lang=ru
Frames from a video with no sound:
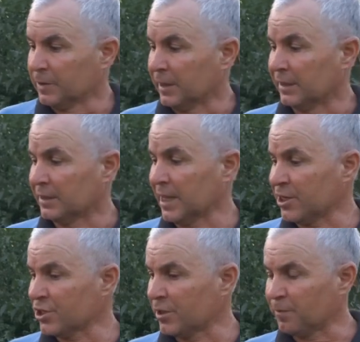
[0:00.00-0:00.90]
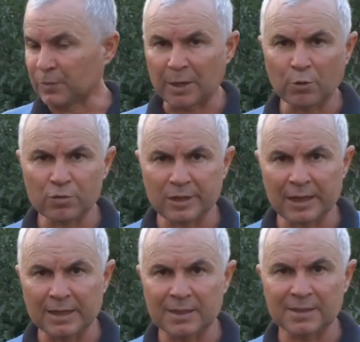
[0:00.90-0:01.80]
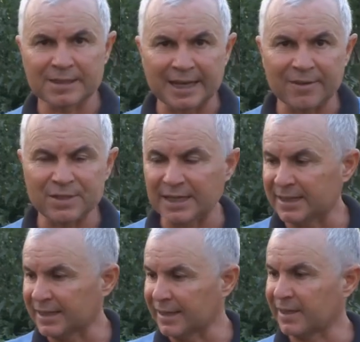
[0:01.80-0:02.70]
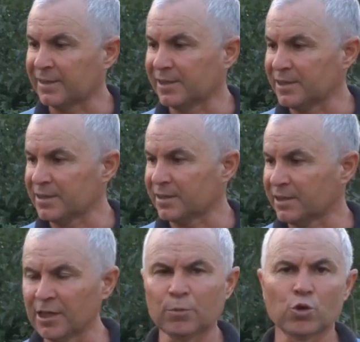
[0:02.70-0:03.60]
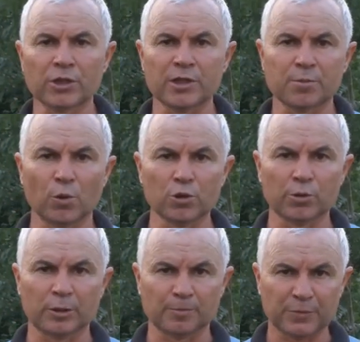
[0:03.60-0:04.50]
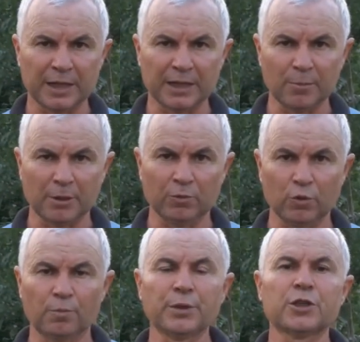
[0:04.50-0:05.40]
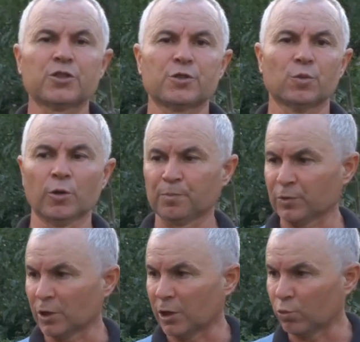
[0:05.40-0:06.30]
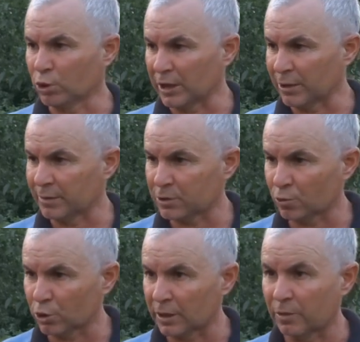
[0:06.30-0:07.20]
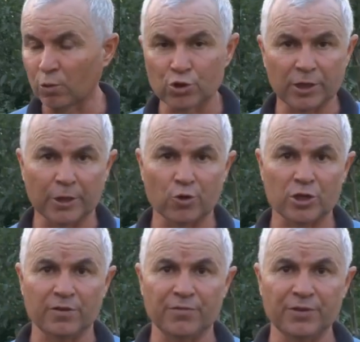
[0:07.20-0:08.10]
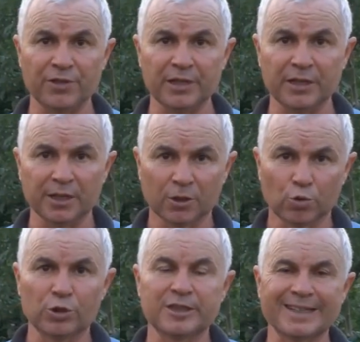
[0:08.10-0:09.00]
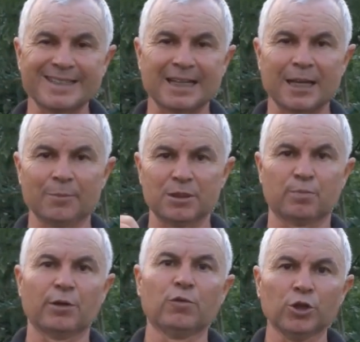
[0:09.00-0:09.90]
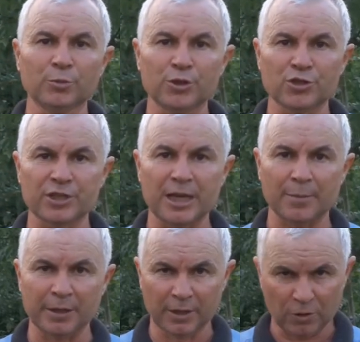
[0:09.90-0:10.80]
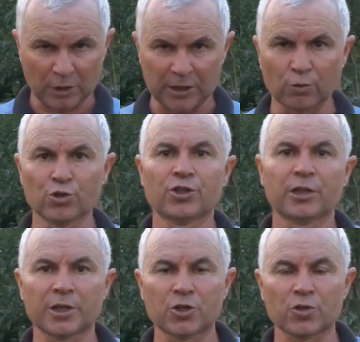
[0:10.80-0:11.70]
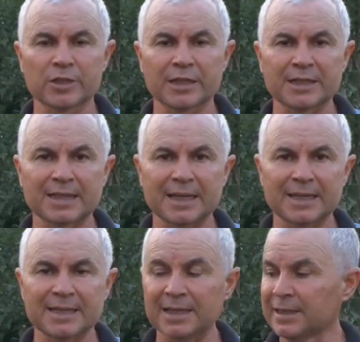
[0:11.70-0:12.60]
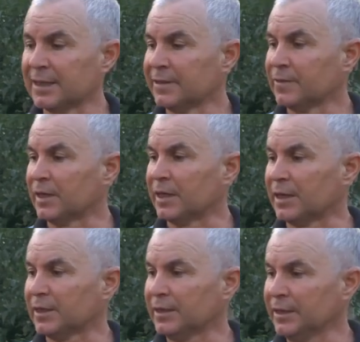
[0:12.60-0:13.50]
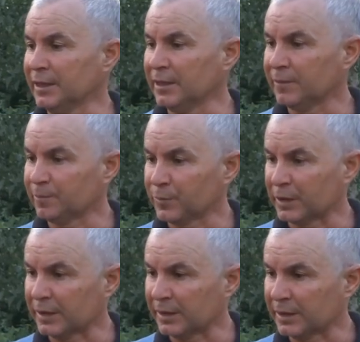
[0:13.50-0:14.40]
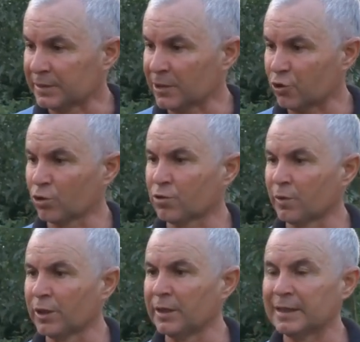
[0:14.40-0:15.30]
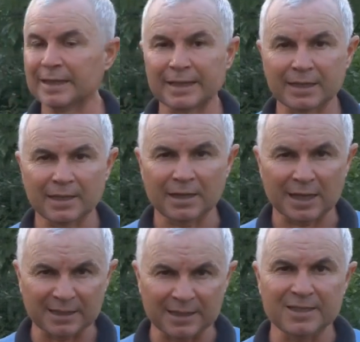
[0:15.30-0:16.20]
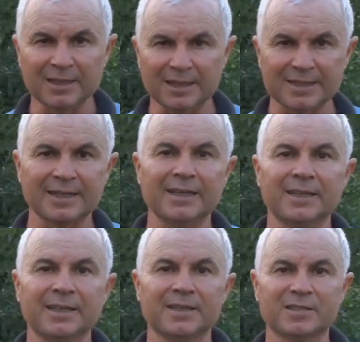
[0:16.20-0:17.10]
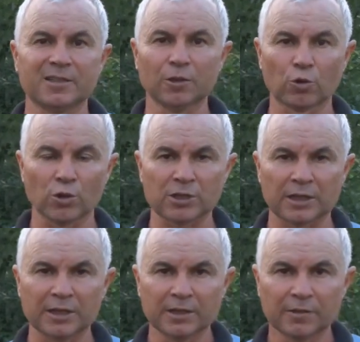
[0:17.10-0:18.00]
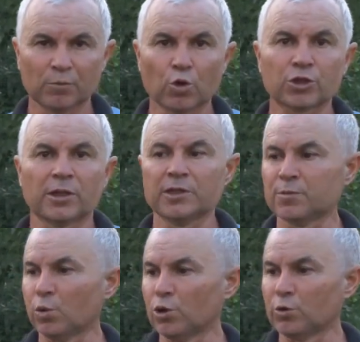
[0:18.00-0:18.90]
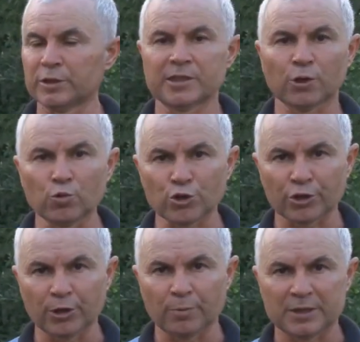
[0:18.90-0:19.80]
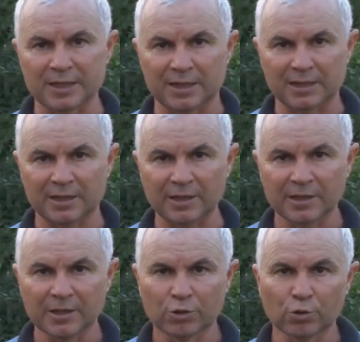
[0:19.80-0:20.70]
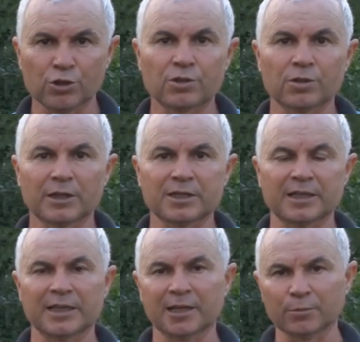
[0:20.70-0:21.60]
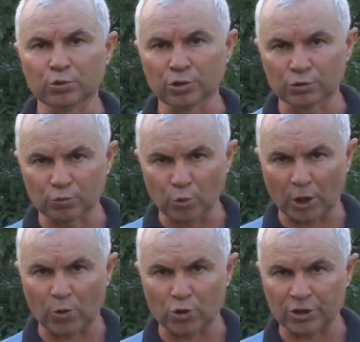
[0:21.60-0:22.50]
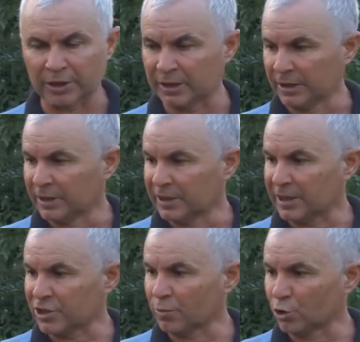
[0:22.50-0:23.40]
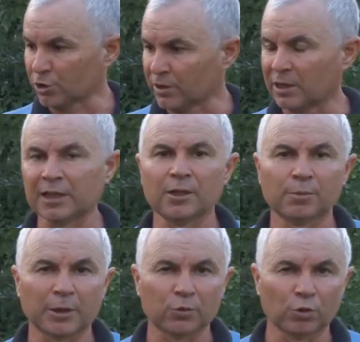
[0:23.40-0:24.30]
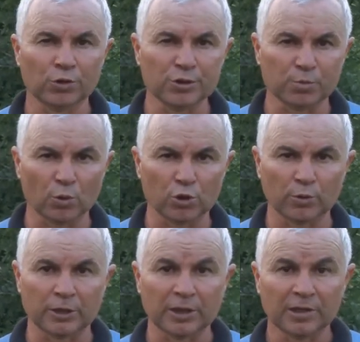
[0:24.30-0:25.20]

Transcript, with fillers: А, также, на мой взгляд, зная все эти характеристики, где можно использовать данный подвой. Прежде всего, а, у данного сорта очень хороший аффинитет, то есть срастаемость с привойными частями, она очень хорошо срастается – а, и а, за счет своей а, относительно средней силы роста можно использовать загущенные посадки, то есть расстояние будет укорочено. Также можно данный подвой использовать